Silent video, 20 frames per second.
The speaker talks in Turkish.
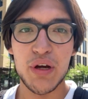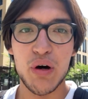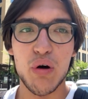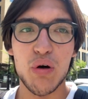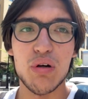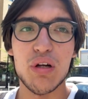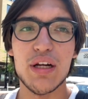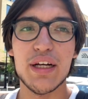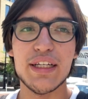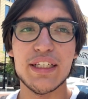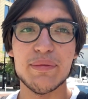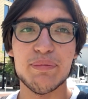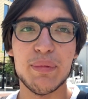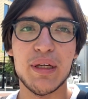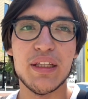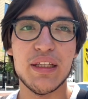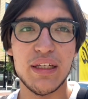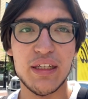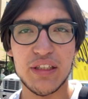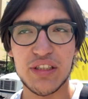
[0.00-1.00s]
Onlara
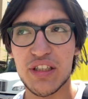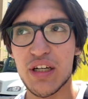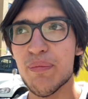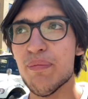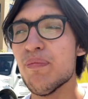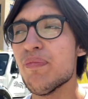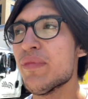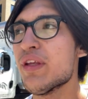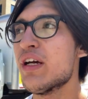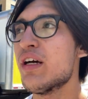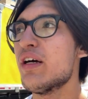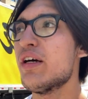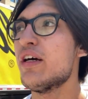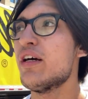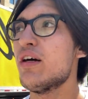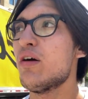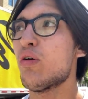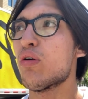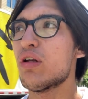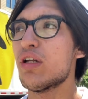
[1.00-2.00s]
gitmeyi deneyeceğim.
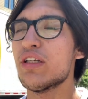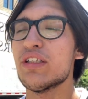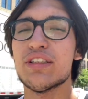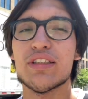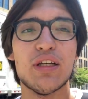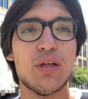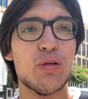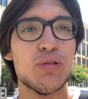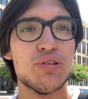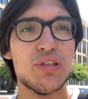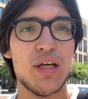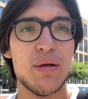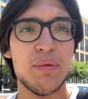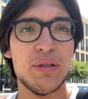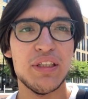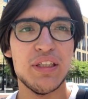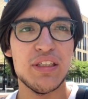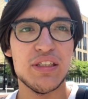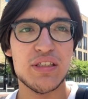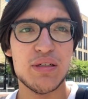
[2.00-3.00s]
Ee, onları size göstermeyi
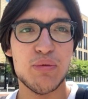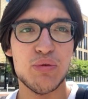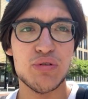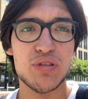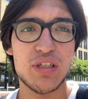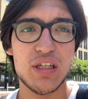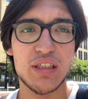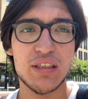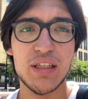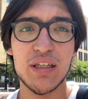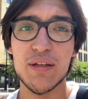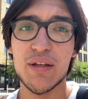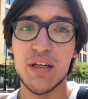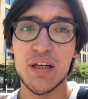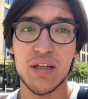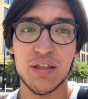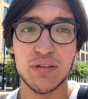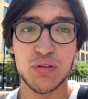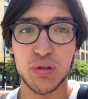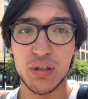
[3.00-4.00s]
deneyeceğim öncelikle.
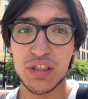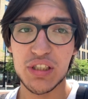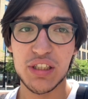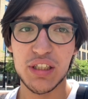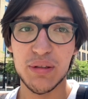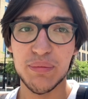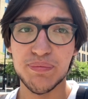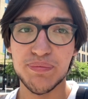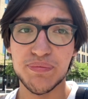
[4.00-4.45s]
Yola çıkalım.